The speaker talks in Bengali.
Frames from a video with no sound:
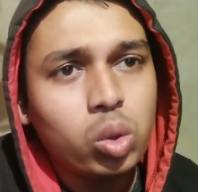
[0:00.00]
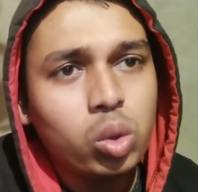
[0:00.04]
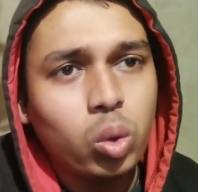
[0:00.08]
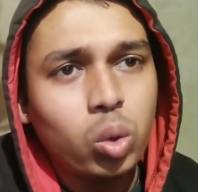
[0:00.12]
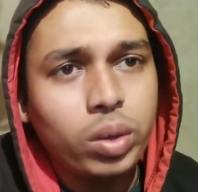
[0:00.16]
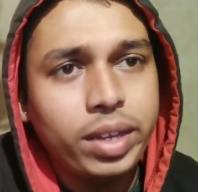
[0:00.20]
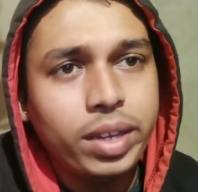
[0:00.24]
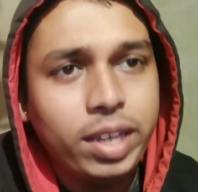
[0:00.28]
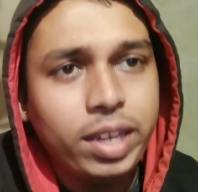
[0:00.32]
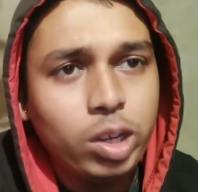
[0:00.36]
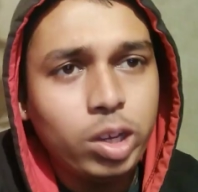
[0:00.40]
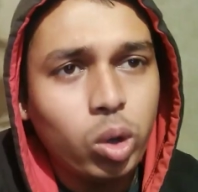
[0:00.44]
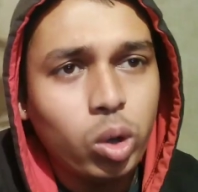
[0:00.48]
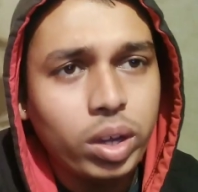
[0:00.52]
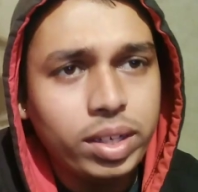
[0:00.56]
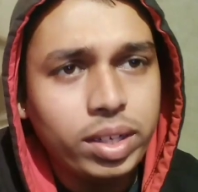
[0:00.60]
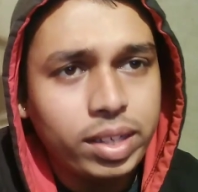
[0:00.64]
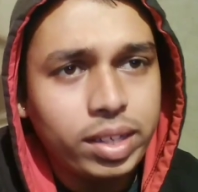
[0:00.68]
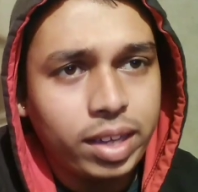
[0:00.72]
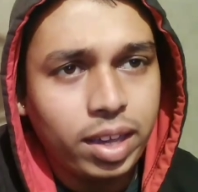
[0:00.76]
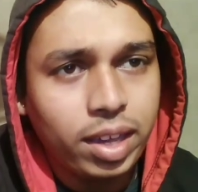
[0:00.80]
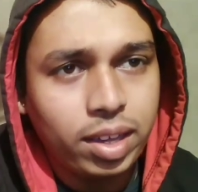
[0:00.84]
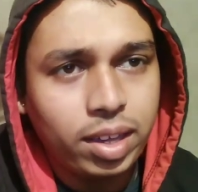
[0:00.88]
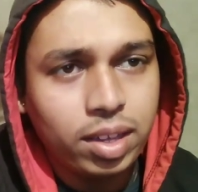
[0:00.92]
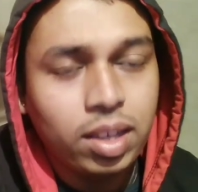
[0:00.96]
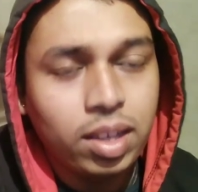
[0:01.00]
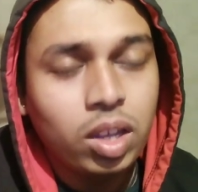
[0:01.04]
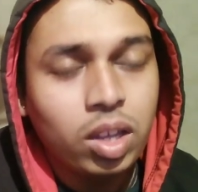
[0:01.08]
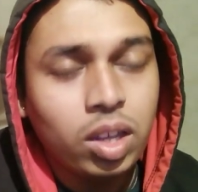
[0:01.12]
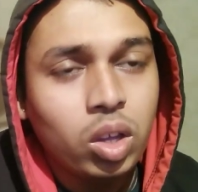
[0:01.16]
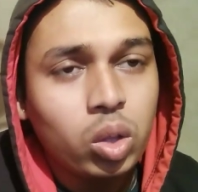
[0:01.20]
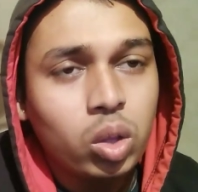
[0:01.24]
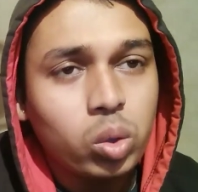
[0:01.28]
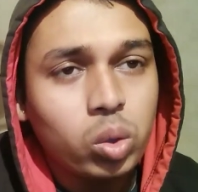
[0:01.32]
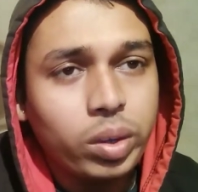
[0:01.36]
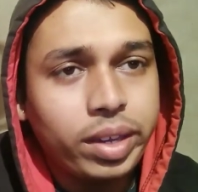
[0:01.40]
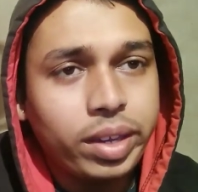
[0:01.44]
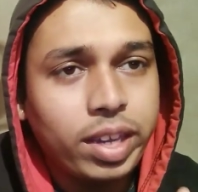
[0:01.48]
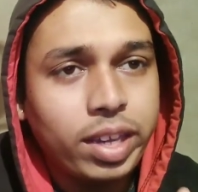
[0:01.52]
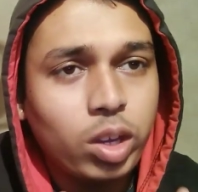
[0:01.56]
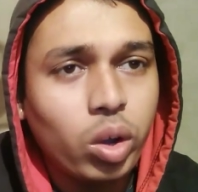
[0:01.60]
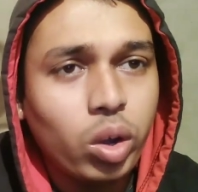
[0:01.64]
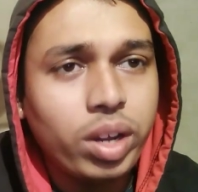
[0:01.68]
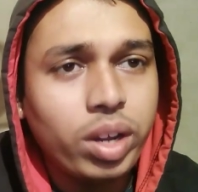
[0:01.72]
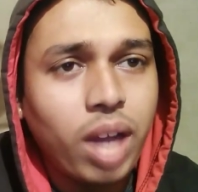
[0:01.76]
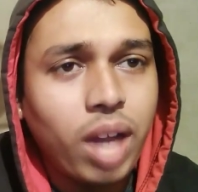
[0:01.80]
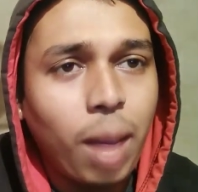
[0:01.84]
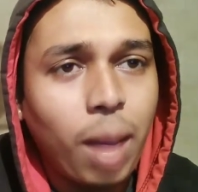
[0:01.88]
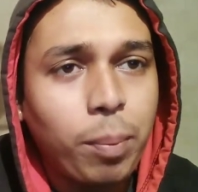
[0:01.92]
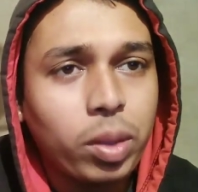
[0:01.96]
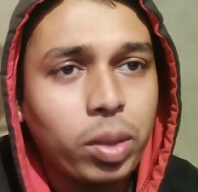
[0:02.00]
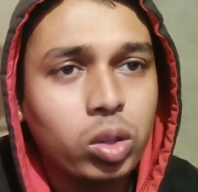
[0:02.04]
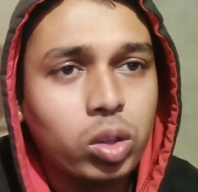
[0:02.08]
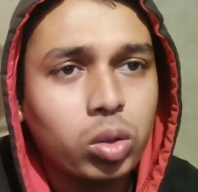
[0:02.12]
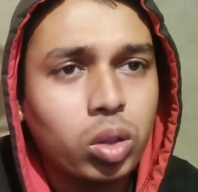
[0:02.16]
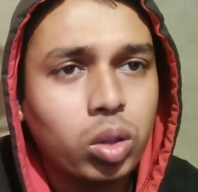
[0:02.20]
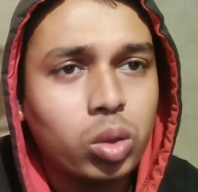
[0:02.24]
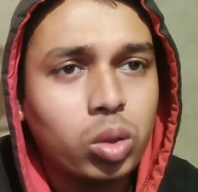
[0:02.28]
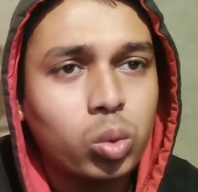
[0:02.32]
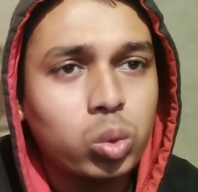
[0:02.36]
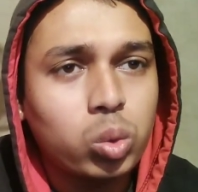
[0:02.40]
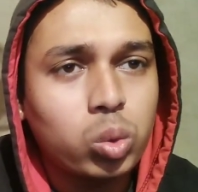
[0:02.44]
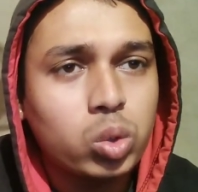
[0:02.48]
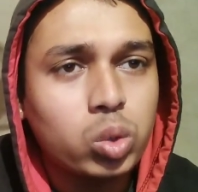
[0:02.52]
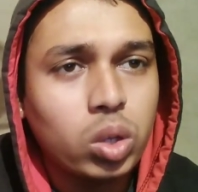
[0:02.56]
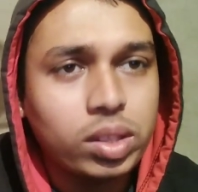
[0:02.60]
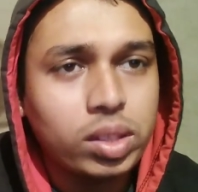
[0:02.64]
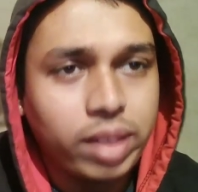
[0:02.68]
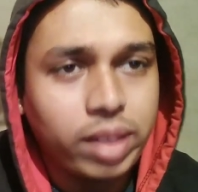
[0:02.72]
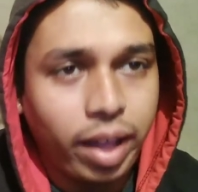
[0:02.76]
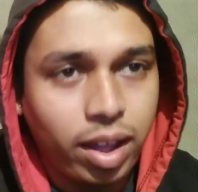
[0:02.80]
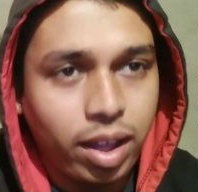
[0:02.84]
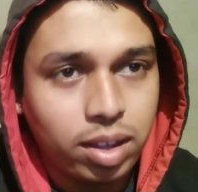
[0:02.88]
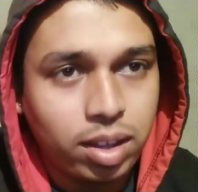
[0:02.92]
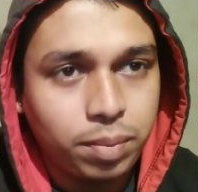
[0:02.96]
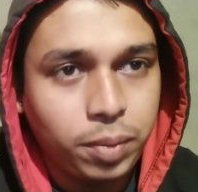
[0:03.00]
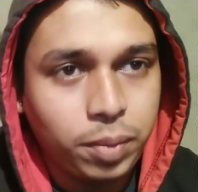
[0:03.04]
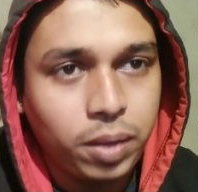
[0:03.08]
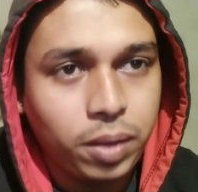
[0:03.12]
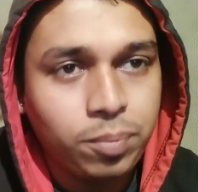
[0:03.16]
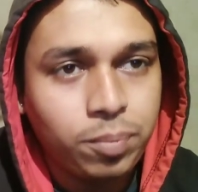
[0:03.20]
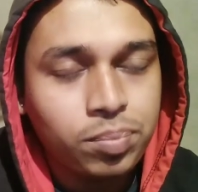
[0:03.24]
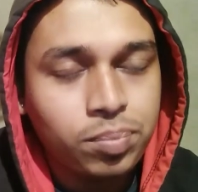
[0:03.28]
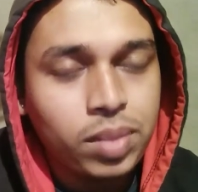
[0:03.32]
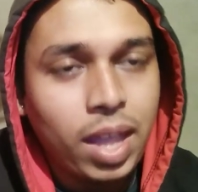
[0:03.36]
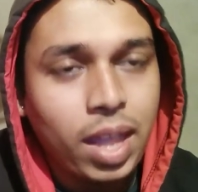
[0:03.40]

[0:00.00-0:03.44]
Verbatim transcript: তো হিরোইনকে তো হিরোইন আপাতত দুজন থাকবে